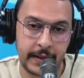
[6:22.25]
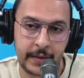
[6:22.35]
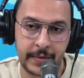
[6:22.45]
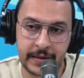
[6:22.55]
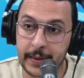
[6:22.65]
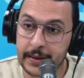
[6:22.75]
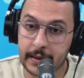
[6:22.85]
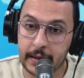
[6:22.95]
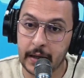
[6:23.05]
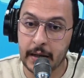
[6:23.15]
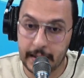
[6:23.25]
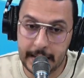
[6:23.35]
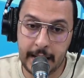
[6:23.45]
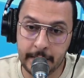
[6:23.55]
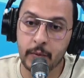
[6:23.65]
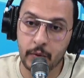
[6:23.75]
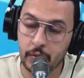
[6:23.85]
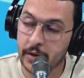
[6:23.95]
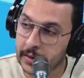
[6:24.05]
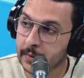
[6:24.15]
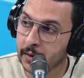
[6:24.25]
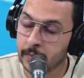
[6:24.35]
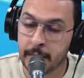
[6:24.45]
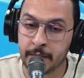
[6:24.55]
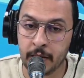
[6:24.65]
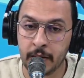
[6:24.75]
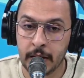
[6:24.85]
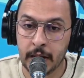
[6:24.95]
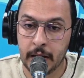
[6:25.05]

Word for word: انت بالنسبه لي لك غرام وخدمه او ميم تون